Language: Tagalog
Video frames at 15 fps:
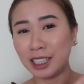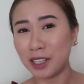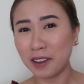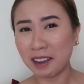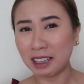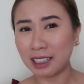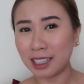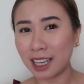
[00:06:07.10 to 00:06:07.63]
As
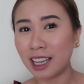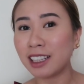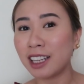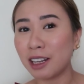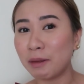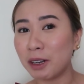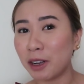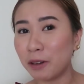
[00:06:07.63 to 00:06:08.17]
you can see,
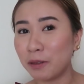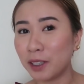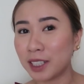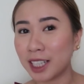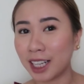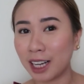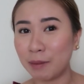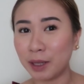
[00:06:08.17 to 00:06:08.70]
hindi naman
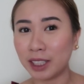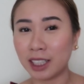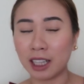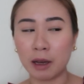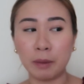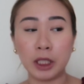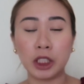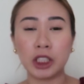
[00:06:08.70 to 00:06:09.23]
obvious na gamit na
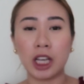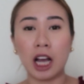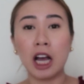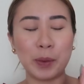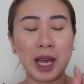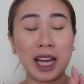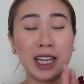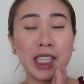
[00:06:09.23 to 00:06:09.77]
gamit siya.
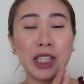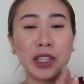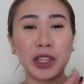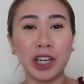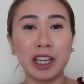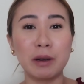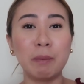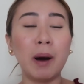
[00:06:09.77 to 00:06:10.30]
To be honest,
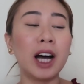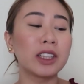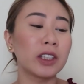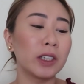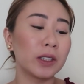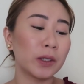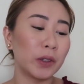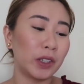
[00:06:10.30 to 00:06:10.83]
third
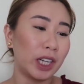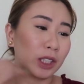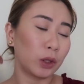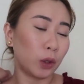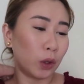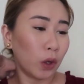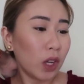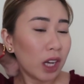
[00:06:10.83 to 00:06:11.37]
bottle ko na
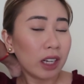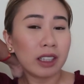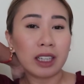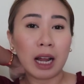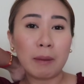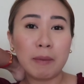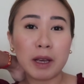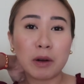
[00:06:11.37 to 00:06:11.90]
to.
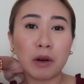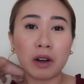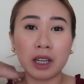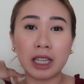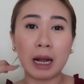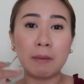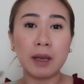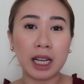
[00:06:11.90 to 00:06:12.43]
Grabe, ko,
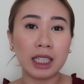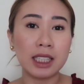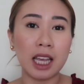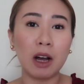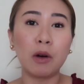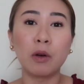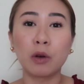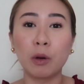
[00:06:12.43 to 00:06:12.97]
grabe kasi
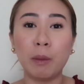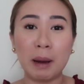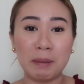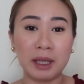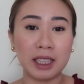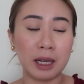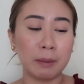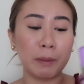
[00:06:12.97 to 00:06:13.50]
akong
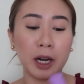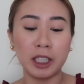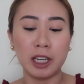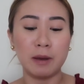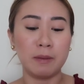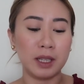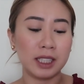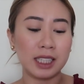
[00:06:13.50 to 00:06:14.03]
gumamit ng
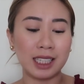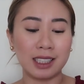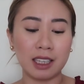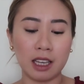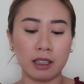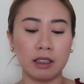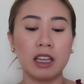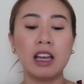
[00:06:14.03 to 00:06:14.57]
body mist as
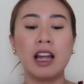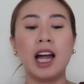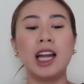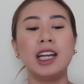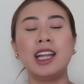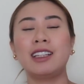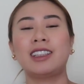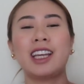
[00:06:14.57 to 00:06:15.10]
in
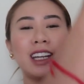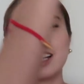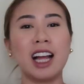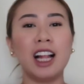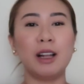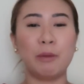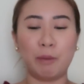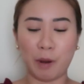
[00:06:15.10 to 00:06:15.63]

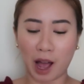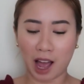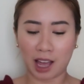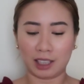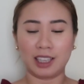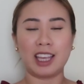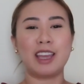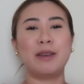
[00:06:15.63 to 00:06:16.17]
literal
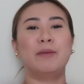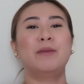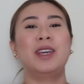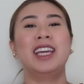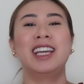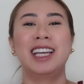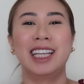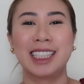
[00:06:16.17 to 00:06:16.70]
body
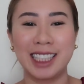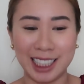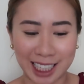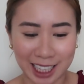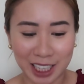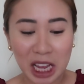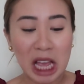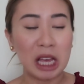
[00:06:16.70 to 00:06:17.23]
mist.
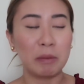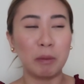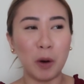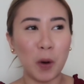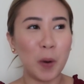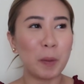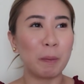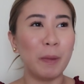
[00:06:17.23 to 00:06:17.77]
Ganun.
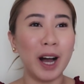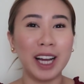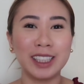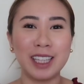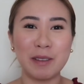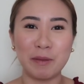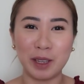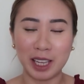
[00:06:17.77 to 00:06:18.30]
Buong
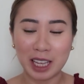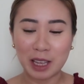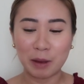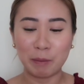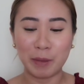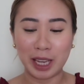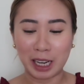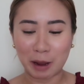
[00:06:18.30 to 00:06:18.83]
body mi
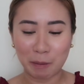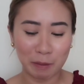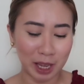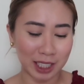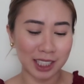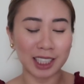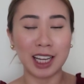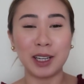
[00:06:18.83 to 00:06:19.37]
mini
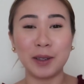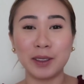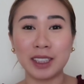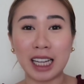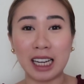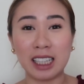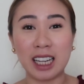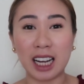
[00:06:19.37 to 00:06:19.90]
mist.
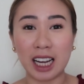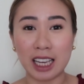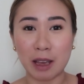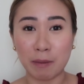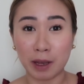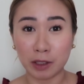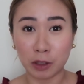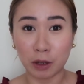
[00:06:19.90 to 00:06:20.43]
Ganon talaga
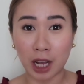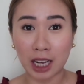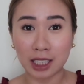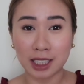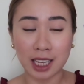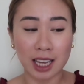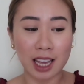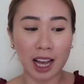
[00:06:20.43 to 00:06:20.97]
kaya medyo
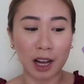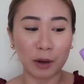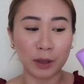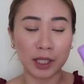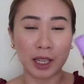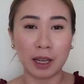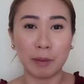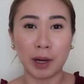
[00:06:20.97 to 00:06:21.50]
aksaya
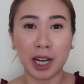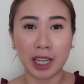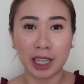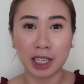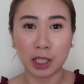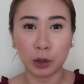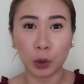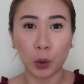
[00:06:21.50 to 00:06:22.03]
ako sa
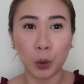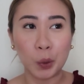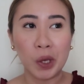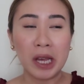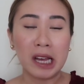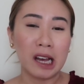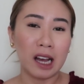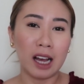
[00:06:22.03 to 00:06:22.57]
mga ganitong
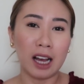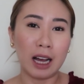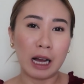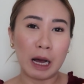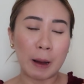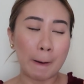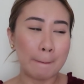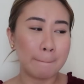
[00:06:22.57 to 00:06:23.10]

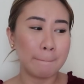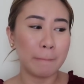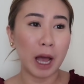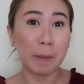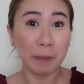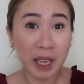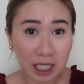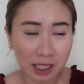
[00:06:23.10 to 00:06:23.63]
um,
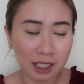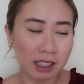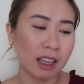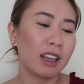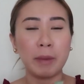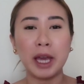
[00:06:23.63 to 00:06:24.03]
mist.